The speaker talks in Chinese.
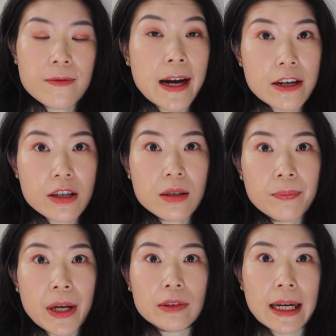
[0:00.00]
发声，
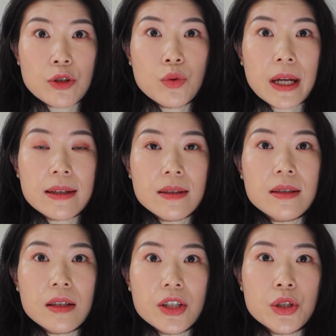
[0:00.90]
表达出来自
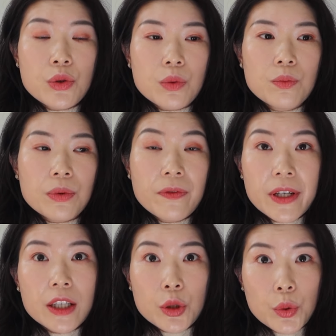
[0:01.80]
己的这种不
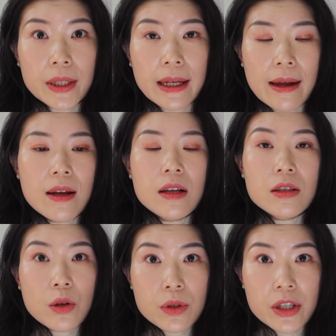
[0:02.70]
fair 的对待，
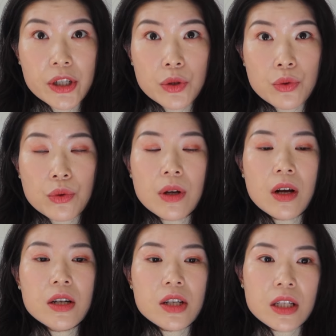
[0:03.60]
搜集证据，
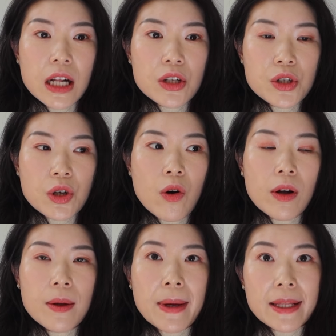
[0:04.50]
适当的时候
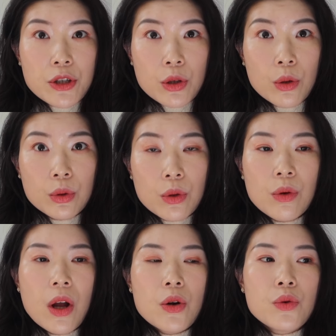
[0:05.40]
跟 manager 沟
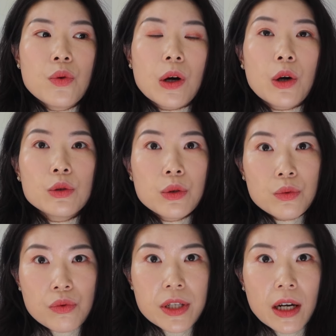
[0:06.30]
通，如果沟通
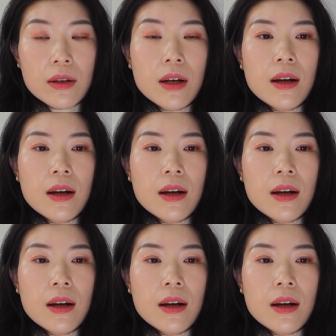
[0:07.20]
无效。